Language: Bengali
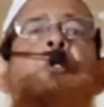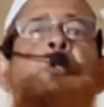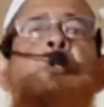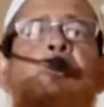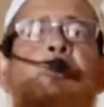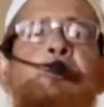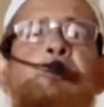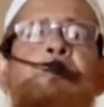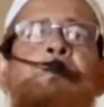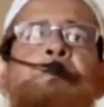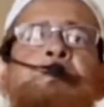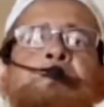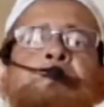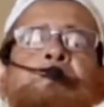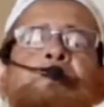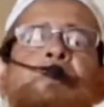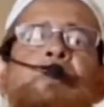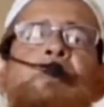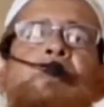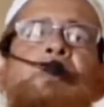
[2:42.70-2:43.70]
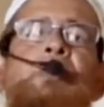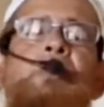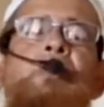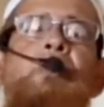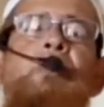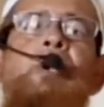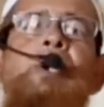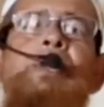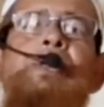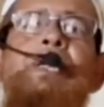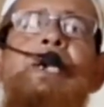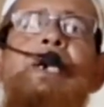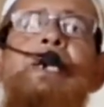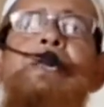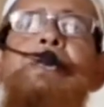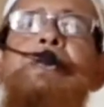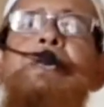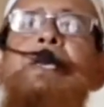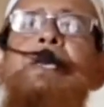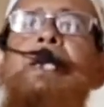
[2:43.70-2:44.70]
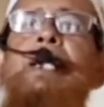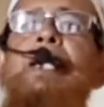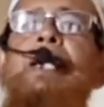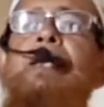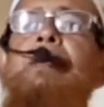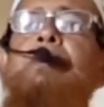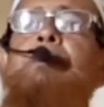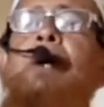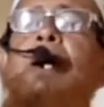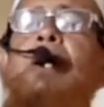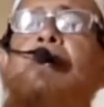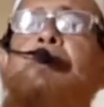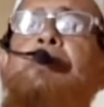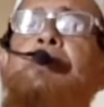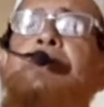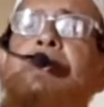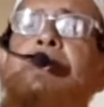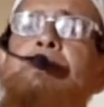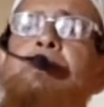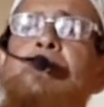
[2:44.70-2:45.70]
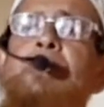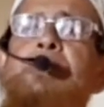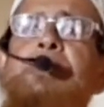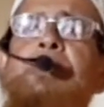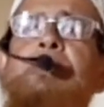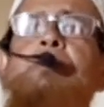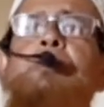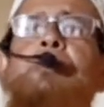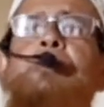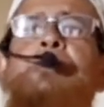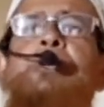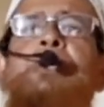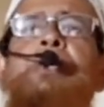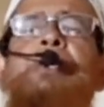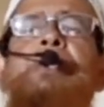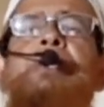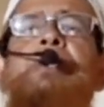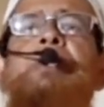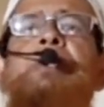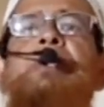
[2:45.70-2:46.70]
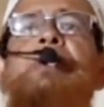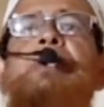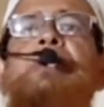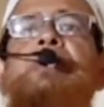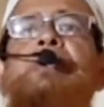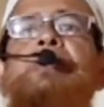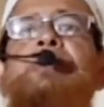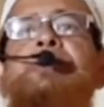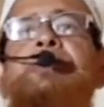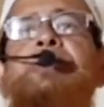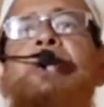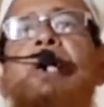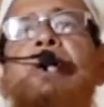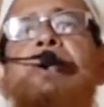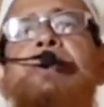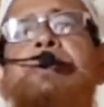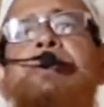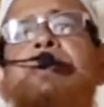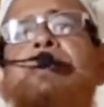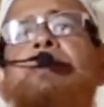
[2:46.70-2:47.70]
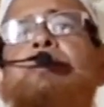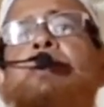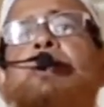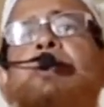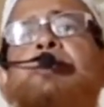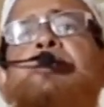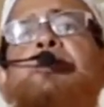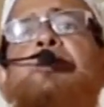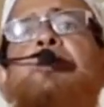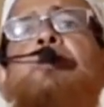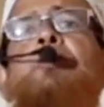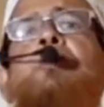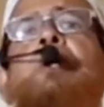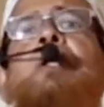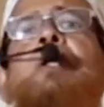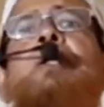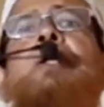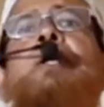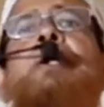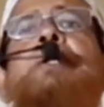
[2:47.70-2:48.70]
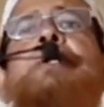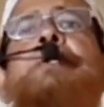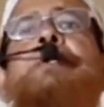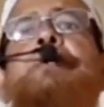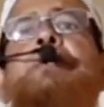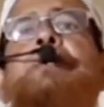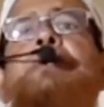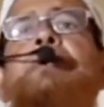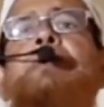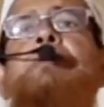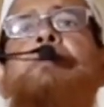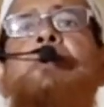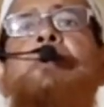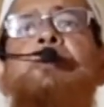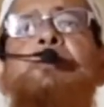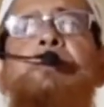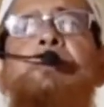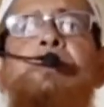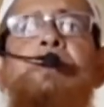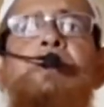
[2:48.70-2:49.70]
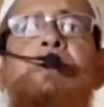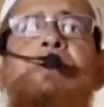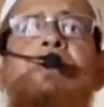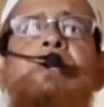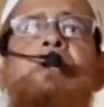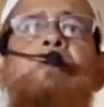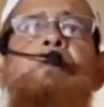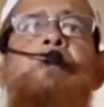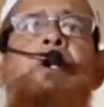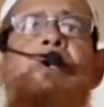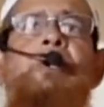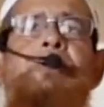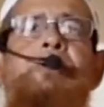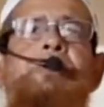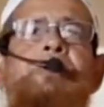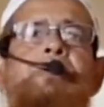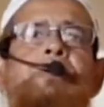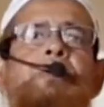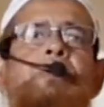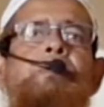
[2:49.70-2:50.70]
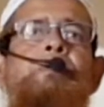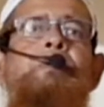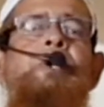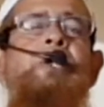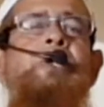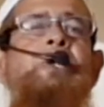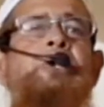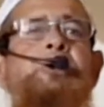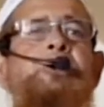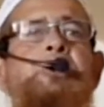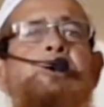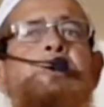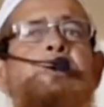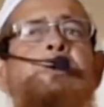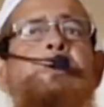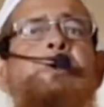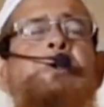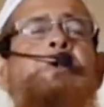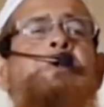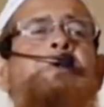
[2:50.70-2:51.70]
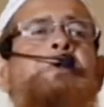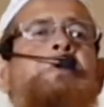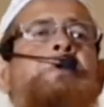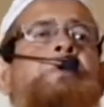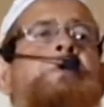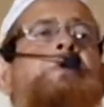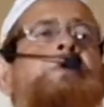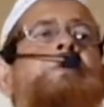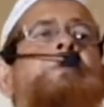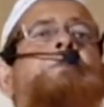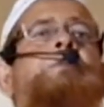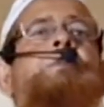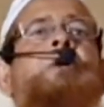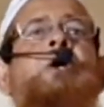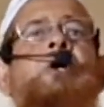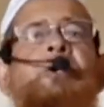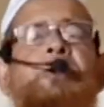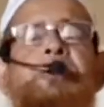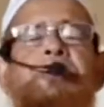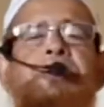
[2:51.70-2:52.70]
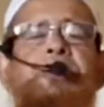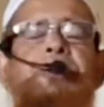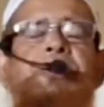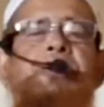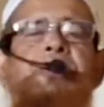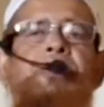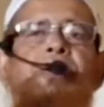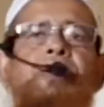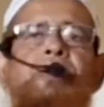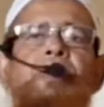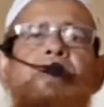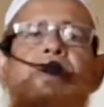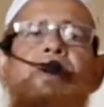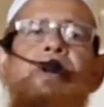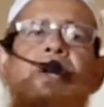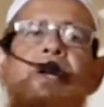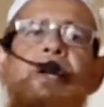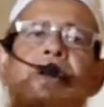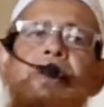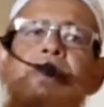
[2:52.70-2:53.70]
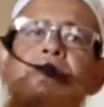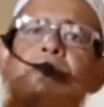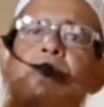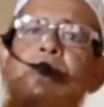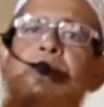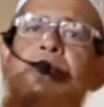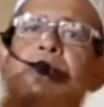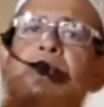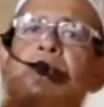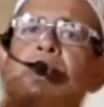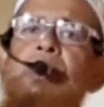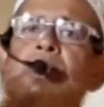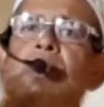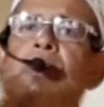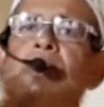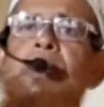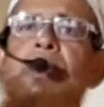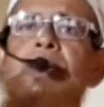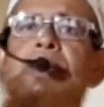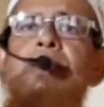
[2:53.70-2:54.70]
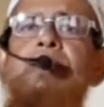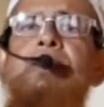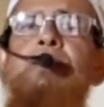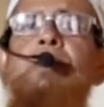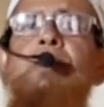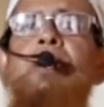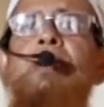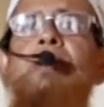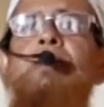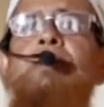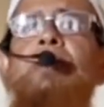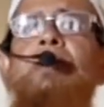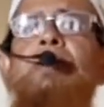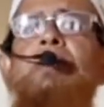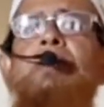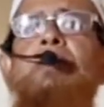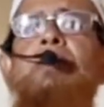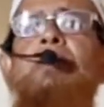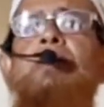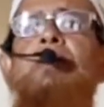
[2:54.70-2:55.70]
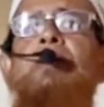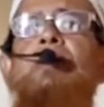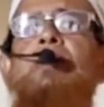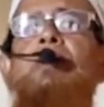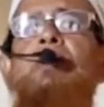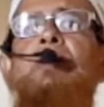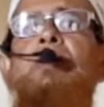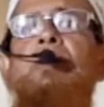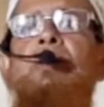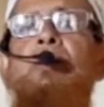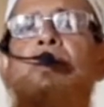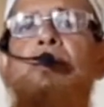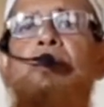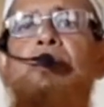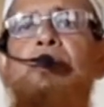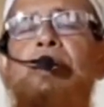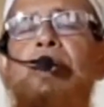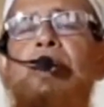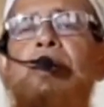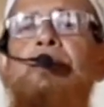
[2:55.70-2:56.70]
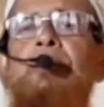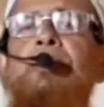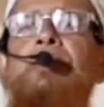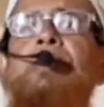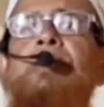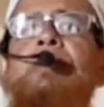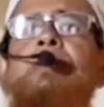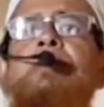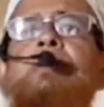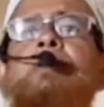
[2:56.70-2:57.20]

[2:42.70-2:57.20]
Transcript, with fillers: হরু অর্থাৎ এই বারোটি মাসের মধ্যে চারটি মাস হলো আল্লাহর নিকটে মর্যাদাশীল মাস বা নিষিদ্ধ মাস এই মাসে লড়াই মারামারি খুনাখুনি